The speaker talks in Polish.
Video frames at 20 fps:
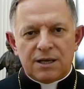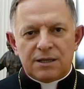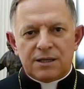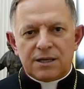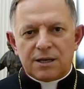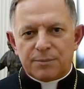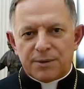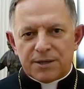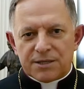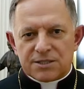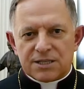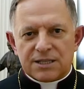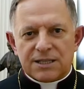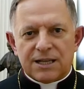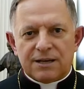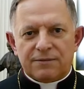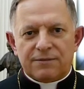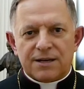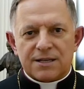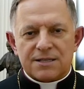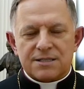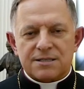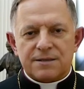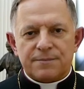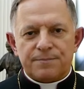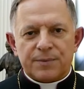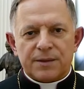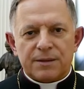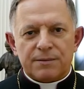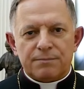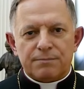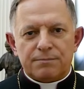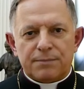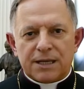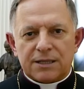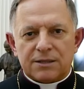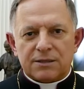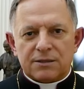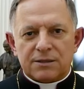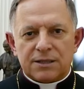Niech będzie dla Was
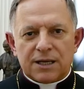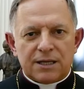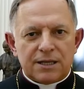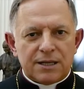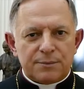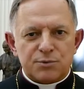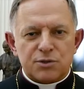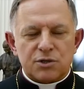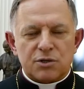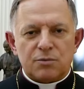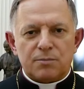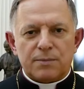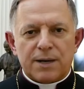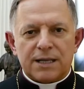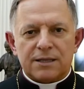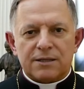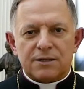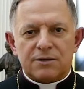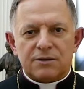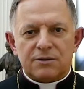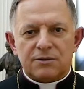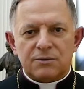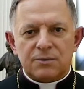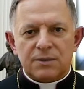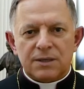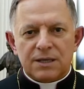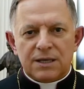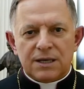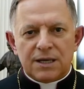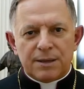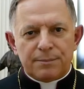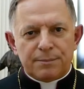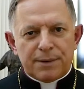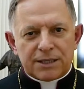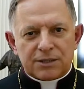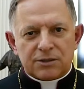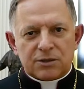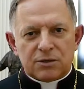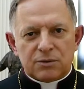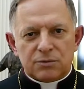mat najlepszą matką,
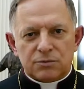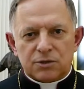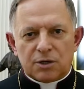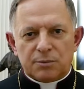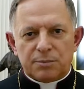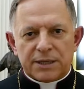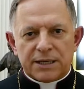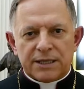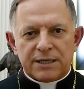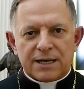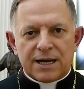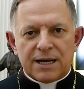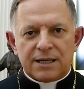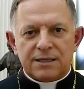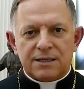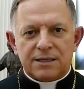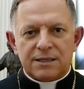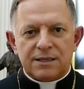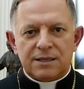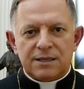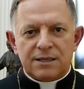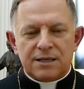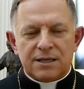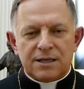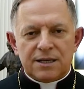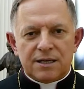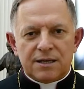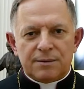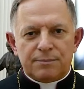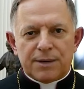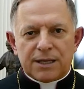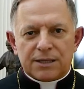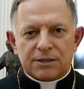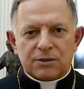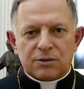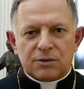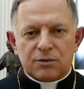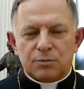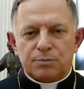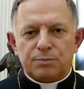matką dobrej rady,
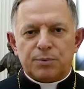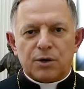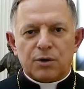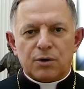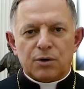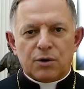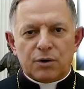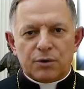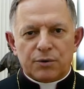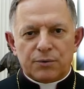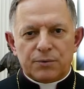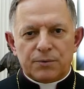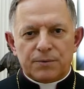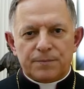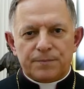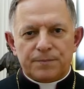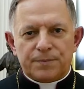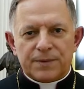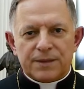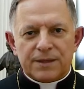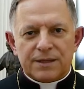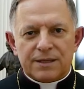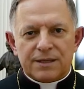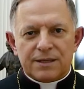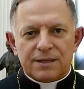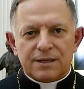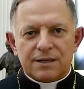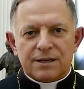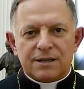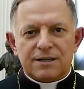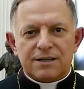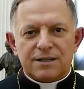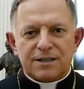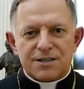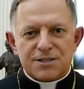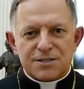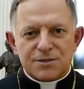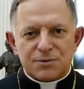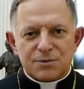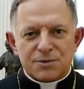matką pokoju.
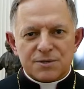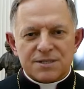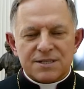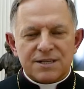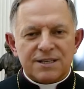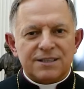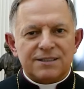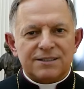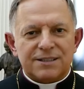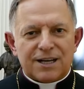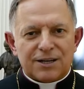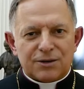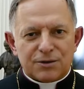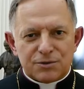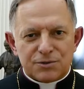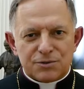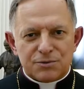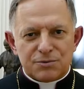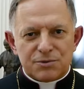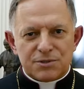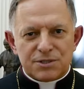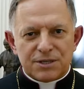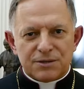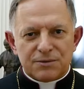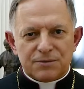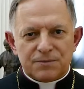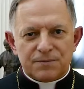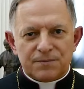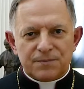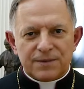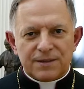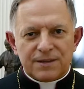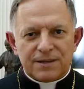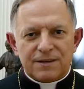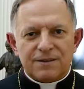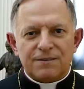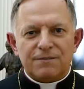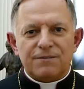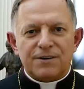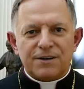Chrystus narodził się.
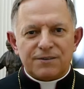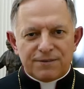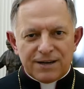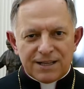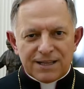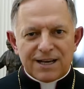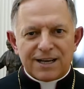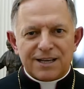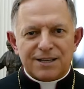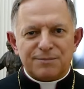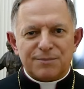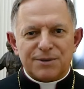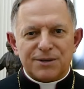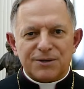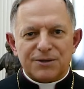Wychwalajmy